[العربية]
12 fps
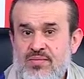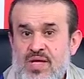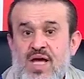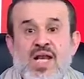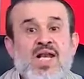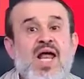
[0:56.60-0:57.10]

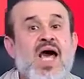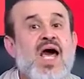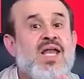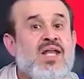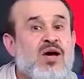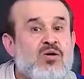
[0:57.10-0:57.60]
إلا
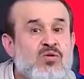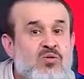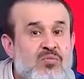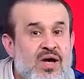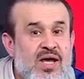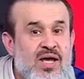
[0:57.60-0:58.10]
أن
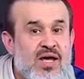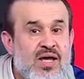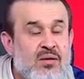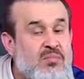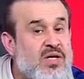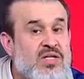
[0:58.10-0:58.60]
نقوم
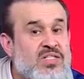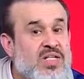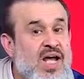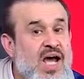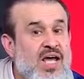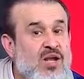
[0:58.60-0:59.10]

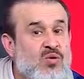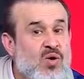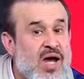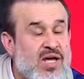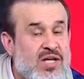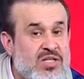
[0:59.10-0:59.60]
بإصلاح
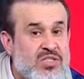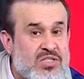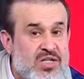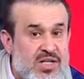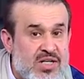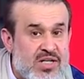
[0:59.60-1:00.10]
الواقع
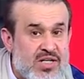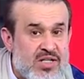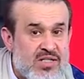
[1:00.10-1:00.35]
الشيعي